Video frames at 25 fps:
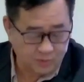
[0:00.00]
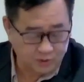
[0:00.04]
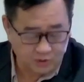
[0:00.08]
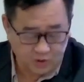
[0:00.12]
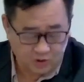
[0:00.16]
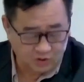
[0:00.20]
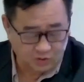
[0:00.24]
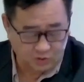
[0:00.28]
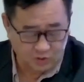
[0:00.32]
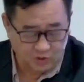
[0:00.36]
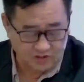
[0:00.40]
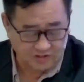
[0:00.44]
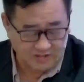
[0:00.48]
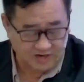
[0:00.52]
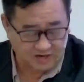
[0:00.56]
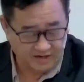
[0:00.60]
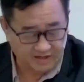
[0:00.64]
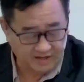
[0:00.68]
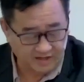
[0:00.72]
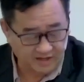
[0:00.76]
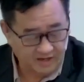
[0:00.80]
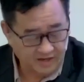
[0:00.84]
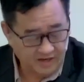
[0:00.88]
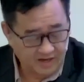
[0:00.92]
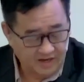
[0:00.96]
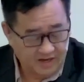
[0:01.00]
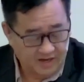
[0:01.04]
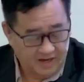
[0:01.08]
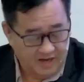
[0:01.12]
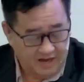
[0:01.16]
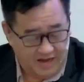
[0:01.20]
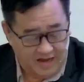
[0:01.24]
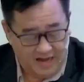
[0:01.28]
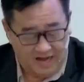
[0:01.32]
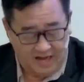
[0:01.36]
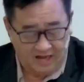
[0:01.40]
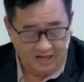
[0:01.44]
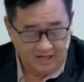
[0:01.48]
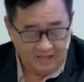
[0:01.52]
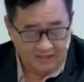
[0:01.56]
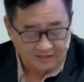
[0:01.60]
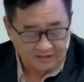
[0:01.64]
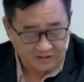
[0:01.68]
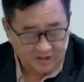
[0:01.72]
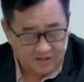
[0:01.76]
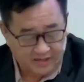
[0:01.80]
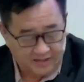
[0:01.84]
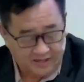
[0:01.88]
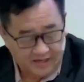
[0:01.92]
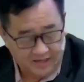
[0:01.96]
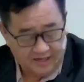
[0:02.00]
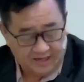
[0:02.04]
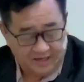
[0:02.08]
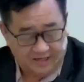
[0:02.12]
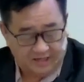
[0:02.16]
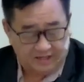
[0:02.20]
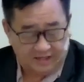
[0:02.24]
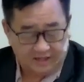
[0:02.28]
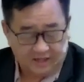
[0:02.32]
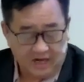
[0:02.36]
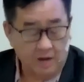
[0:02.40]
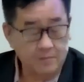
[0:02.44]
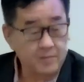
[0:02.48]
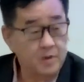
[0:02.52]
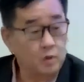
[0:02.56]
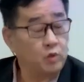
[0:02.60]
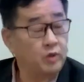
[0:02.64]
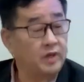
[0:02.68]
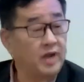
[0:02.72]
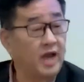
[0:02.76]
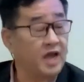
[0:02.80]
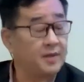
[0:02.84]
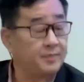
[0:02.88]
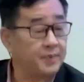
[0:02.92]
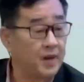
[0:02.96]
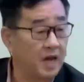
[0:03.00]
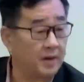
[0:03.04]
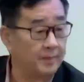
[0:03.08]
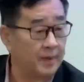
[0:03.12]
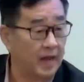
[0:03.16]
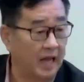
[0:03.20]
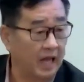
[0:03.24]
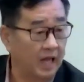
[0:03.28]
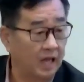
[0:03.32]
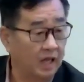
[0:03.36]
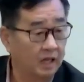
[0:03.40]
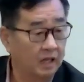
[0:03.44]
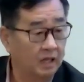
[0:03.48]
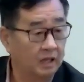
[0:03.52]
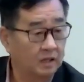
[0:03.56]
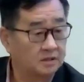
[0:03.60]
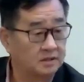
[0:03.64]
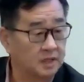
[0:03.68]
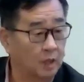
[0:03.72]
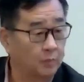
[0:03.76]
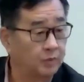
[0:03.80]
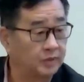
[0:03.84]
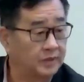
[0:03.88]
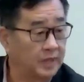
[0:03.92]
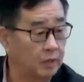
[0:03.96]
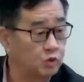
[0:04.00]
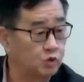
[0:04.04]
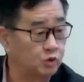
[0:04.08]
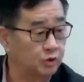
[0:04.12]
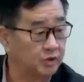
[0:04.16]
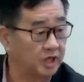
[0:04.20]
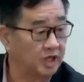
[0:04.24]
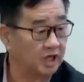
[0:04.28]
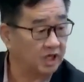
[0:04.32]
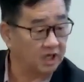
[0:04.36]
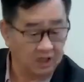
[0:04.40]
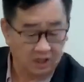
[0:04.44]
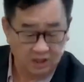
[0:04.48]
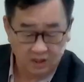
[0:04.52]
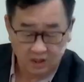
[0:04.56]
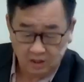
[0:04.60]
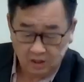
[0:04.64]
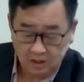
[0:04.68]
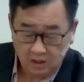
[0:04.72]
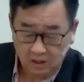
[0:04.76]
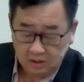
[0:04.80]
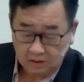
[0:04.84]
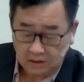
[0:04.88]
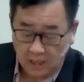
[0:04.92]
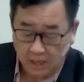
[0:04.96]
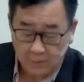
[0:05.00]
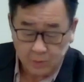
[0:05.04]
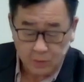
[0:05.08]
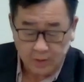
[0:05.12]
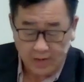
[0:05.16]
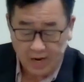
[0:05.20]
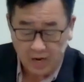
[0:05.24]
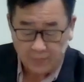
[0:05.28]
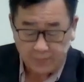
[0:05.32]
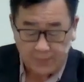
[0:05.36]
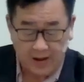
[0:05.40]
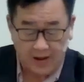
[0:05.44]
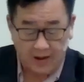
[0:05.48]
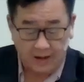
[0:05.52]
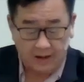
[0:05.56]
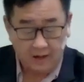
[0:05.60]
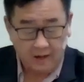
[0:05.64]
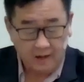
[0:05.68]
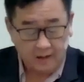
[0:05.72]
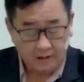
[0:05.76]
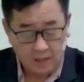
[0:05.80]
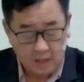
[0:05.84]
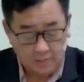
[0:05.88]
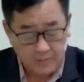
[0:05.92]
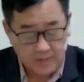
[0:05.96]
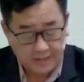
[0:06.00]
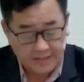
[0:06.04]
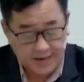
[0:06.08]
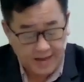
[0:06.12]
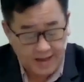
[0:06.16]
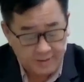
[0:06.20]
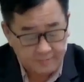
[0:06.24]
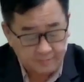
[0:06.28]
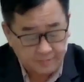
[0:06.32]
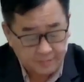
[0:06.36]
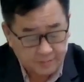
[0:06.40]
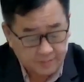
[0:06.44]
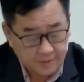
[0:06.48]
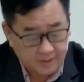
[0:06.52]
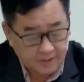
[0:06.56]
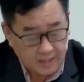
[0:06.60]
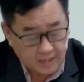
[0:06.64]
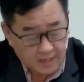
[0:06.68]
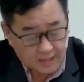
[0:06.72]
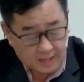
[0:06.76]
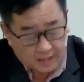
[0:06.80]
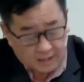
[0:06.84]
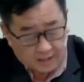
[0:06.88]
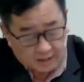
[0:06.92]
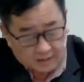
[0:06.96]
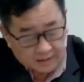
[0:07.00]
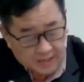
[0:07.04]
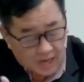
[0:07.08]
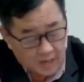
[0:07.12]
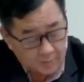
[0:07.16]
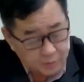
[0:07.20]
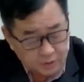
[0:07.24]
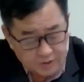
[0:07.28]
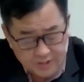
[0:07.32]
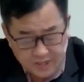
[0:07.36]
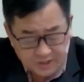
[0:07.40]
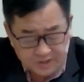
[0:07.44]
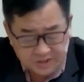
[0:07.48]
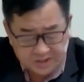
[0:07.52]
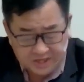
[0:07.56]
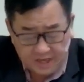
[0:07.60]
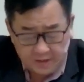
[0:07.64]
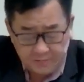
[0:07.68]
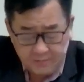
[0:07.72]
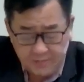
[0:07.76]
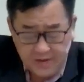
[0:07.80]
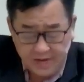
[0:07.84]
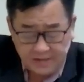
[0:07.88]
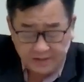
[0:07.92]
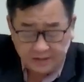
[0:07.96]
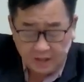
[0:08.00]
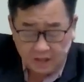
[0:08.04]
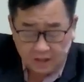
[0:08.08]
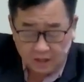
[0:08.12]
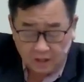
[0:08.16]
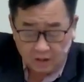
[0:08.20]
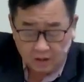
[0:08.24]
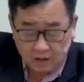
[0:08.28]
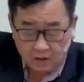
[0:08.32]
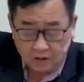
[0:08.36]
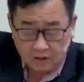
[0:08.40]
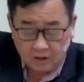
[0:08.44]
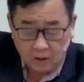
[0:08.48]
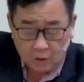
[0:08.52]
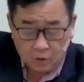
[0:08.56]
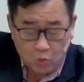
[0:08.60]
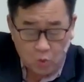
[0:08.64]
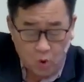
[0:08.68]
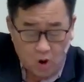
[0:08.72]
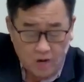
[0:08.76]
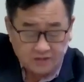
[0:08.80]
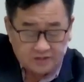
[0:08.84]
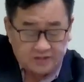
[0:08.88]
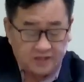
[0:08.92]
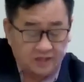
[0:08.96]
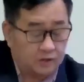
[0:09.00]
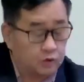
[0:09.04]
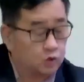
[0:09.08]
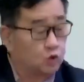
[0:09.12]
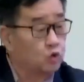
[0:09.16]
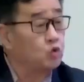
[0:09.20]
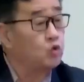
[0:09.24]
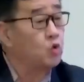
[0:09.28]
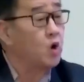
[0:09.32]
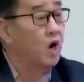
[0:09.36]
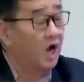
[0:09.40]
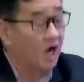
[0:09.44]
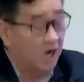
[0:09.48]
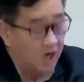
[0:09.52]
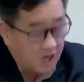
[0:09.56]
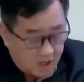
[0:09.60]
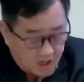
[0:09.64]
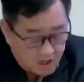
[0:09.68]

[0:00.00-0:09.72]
懂多少人啊，所以他们会害怕嘛，找不到水喝，他们害怕，他们看。看不见前面的的光景如何，